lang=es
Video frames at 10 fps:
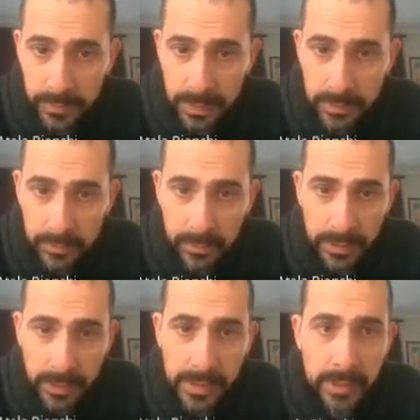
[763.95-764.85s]
Eh,
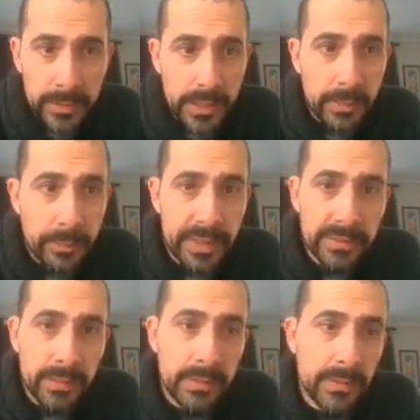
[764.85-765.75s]
dos géneros y tres
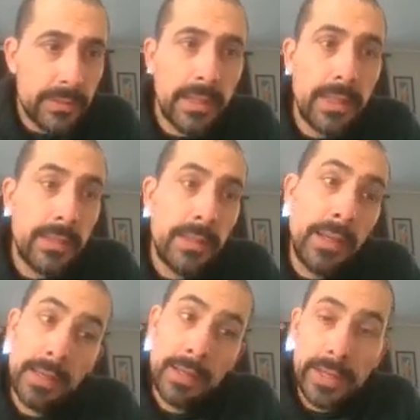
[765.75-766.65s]
especies. Está
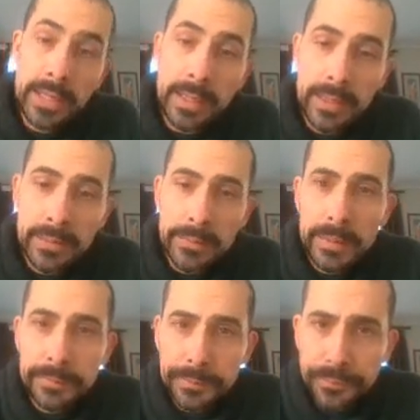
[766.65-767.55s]
la cannabis índica
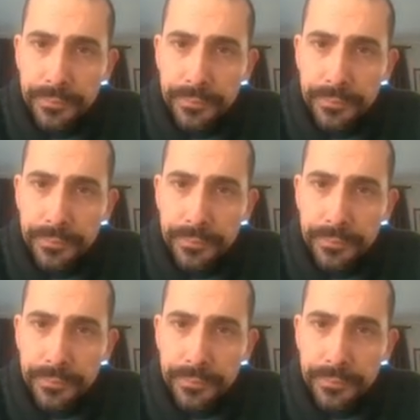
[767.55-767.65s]
también.